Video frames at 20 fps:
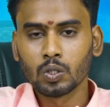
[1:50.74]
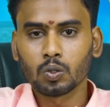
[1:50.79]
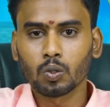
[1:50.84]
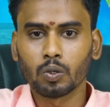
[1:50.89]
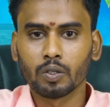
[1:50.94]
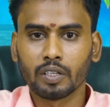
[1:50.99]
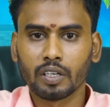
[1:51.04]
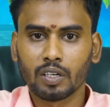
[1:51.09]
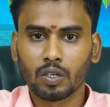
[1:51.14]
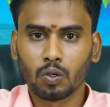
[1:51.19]
ஸோ
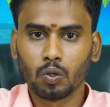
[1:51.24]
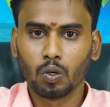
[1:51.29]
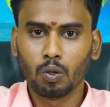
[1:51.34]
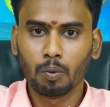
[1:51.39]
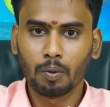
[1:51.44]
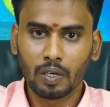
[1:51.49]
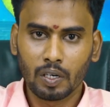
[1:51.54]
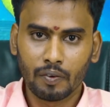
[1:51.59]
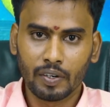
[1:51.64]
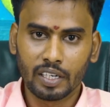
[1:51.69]
இந்த குரு
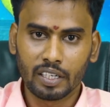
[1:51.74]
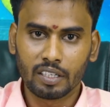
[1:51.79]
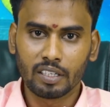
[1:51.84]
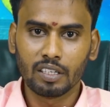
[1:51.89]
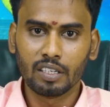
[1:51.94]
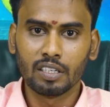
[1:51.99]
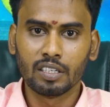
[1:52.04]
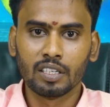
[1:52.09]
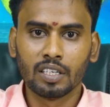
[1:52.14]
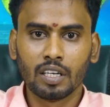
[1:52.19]

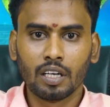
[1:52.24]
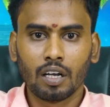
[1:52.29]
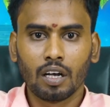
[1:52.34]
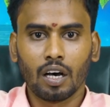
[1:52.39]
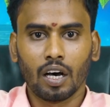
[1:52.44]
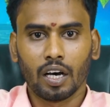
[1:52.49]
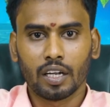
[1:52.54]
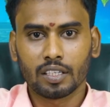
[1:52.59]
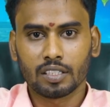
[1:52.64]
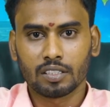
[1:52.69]
பகவானுக்கு
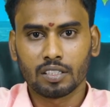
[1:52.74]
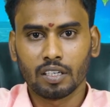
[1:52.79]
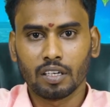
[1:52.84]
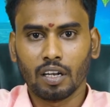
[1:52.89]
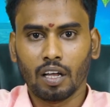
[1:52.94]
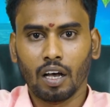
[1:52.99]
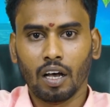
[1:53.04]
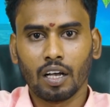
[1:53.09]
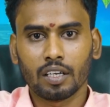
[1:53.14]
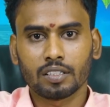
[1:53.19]

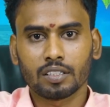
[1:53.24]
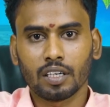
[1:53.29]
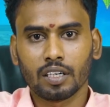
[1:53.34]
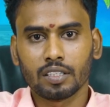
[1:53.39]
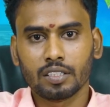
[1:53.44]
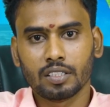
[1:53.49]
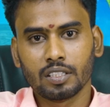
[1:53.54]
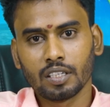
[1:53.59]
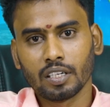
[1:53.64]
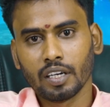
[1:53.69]
அரசன்
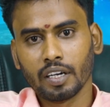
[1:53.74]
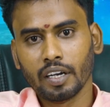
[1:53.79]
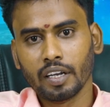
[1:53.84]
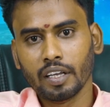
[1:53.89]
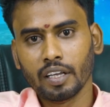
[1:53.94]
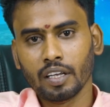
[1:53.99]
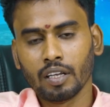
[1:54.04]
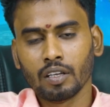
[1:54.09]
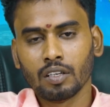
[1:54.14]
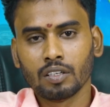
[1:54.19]
ஆசான்
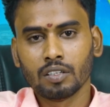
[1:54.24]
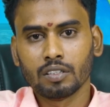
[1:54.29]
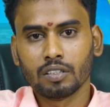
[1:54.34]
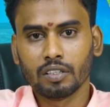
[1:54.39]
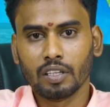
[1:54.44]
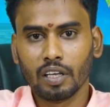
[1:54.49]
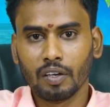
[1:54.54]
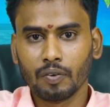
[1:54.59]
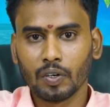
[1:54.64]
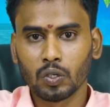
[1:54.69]
சிகண்டி
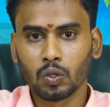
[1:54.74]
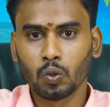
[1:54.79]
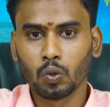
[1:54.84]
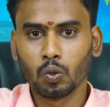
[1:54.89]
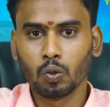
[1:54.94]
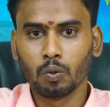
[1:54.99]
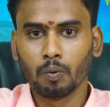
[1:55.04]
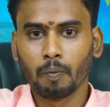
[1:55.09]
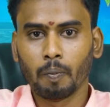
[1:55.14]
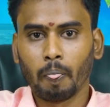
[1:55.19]

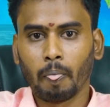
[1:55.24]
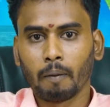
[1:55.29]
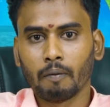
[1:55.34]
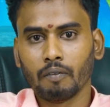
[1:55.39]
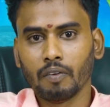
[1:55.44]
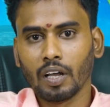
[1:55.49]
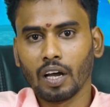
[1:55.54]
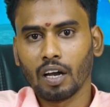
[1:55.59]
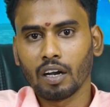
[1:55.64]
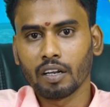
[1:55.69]
தேவகுரு
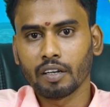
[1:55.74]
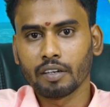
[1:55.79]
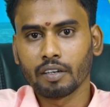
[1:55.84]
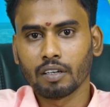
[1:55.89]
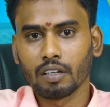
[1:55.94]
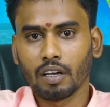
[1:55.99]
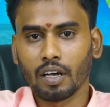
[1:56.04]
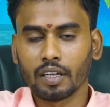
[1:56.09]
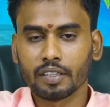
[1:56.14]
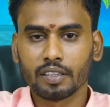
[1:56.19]
வியாழன்
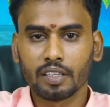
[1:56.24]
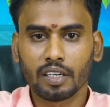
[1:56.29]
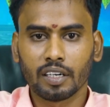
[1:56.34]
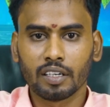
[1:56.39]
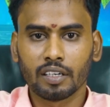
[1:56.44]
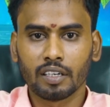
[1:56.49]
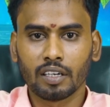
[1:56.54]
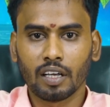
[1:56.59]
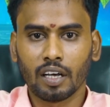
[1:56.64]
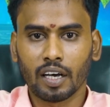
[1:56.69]

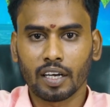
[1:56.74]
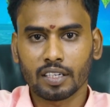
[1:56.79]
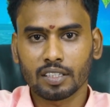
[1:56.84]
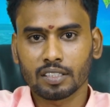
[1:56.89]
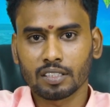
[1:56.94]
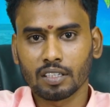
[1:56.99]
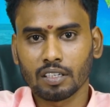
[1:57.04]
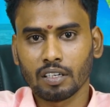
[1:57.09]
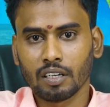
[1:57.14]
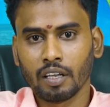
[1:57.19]
அந்தணன்
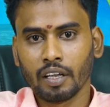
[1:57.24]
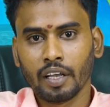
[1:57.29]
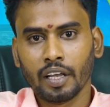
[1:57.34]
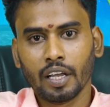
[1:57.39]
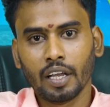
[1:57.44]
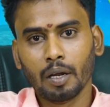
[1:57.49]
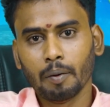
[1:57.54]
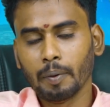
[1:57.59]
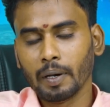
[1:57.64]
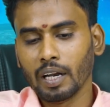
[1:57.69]
அரசன்
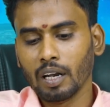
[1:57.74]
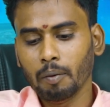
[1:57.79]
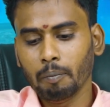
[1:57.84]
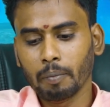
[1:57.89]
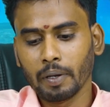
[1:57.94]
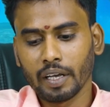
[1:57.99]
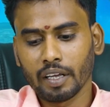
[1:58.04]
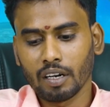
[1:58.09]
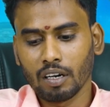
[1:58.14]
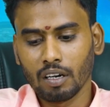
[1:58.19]
இப்படிலாம்
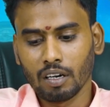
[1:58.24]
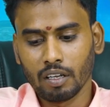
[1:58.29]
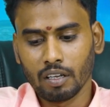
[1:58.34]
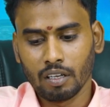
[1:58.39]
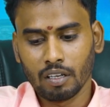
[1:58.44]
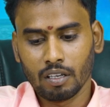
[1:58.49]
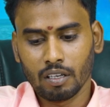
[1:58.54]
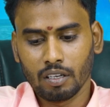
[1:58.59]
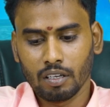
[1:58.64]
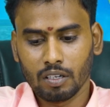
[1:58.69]
பெயர்கள்
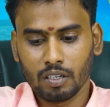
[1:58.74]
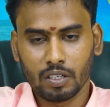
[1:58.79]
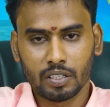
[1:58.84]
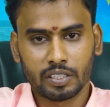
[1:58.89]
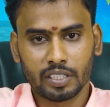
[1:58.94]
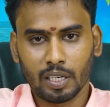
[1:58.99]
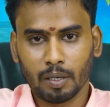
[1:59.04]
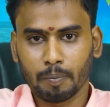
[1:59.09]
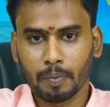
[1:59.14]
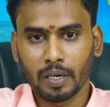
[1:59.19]

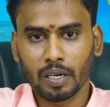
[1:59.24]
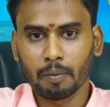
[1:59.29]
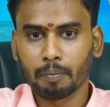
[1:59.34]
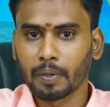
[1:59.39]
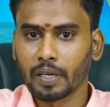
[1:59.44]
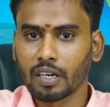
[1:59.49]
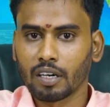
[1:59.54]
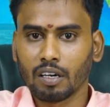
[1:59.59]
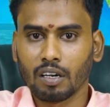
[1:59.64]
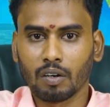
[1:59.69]
சிறப்பான
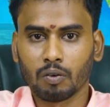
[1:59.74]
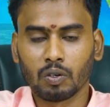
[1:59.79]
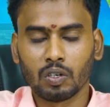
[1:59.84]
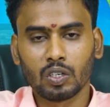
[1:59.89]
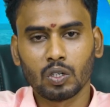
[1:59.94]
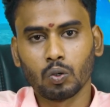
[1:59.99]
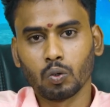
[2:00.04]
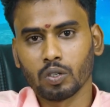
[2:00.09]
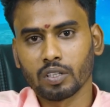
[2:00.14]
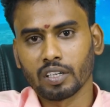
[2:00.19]
பெயர்கள்
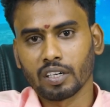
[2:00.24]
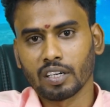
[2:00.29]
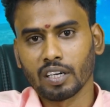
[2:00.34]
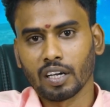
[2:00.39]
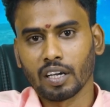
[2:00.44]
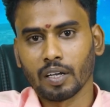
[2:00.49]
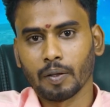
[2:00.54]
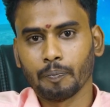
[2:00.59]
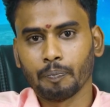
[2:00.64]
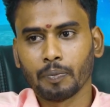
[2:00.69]
அவங்களுக்கு
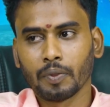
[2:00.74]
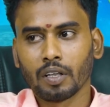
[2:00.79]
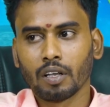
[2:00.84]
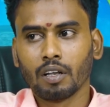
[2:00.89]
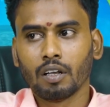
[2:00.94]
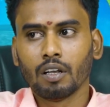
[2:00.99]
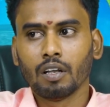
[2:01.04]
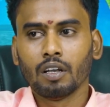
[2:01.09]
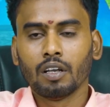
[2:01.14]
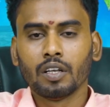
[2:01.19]
கொடுத்துருக்காங்க
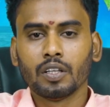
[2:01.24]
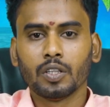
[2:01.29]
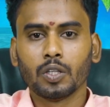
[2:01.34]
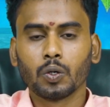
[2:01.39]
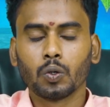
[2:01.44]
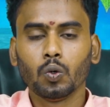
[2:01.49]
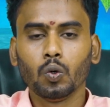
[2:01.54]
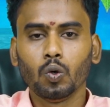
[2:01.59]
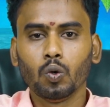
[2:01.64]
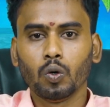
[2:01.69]

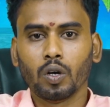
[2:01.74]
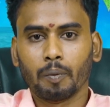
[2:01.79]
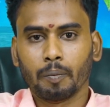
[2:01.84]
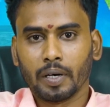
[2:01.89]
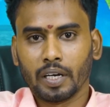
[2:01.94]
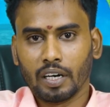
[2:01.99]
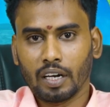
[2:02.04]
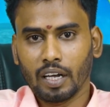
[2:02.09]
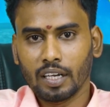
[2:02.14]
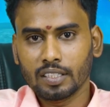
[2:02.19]
இந்த குரு
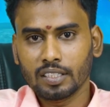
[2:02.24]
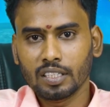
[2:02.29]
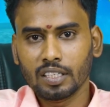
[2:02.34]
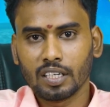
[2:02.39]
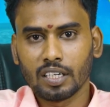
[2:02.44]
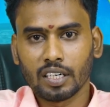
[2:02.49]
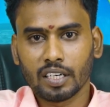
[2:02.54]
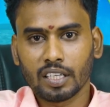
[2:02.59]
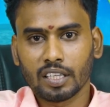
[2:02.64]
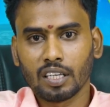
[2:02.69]
நம்ம ராசி
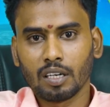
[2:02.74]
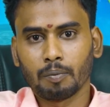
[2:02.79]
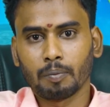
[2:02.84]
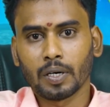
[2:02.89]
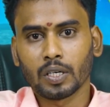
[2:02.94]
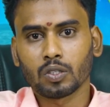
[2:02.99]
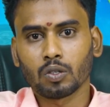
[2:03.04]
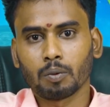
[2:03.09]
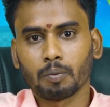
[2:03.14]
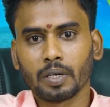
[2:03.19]
கட்டத்தில்
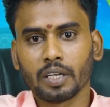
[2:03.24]
பார்த்தோம்